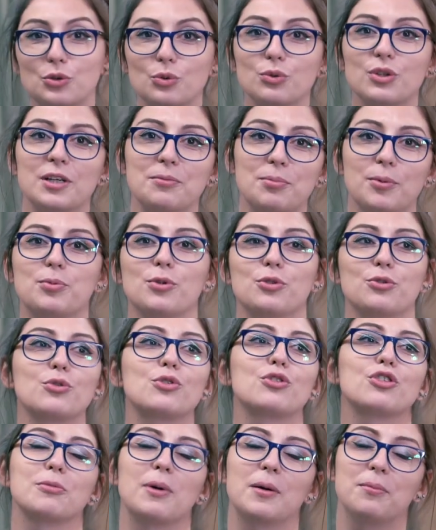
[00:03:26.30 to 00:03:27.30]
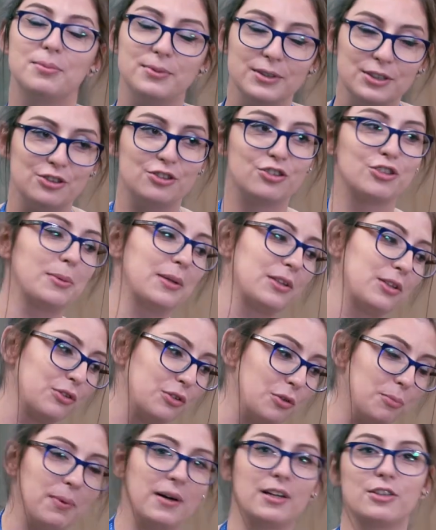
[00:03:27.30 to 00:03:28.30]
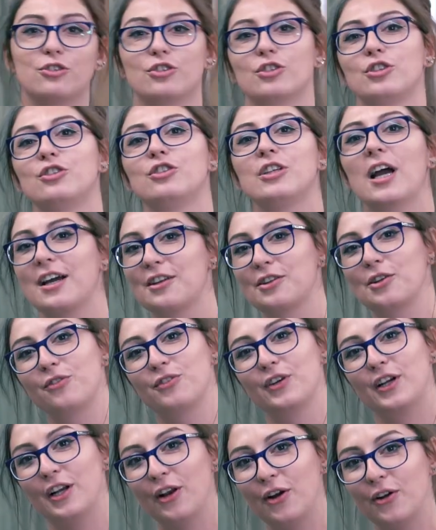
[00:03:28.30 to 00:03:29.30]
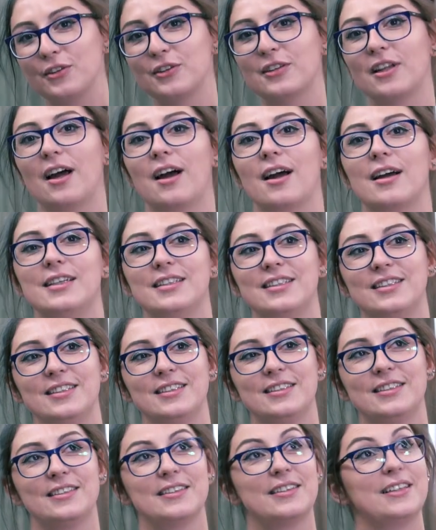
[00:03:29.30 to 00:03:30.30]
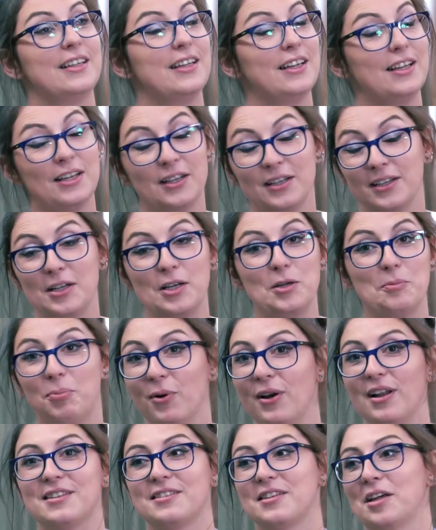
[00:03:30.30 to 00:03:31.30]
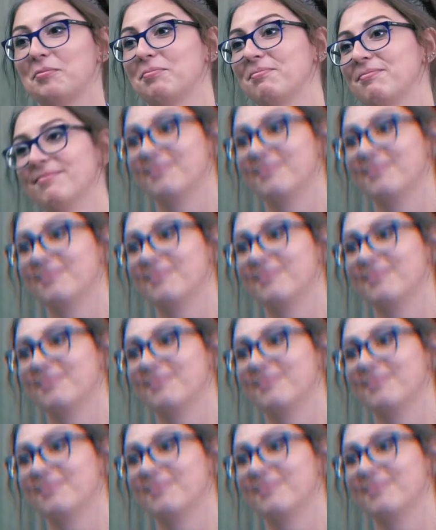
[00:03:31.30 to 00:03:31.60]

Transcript: Tutaj po prostu trzeba być, trzeba to zobaczyć, jak to wygląda i e, polecam.